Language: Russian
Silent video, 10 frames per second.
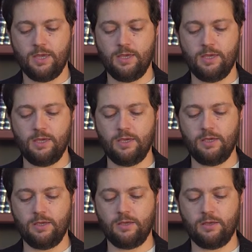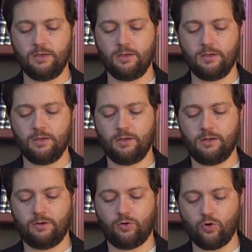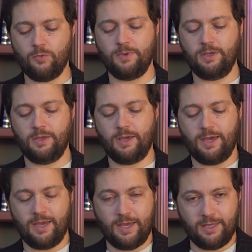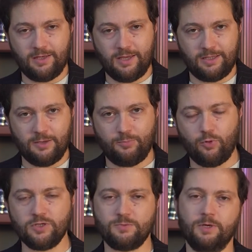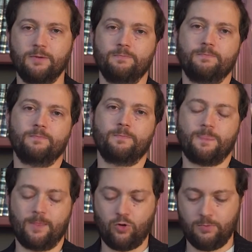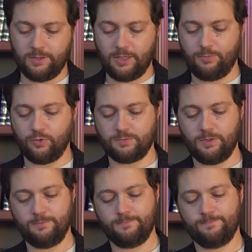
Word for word: И кроме это, этой просьбы, кроме этой просьбы,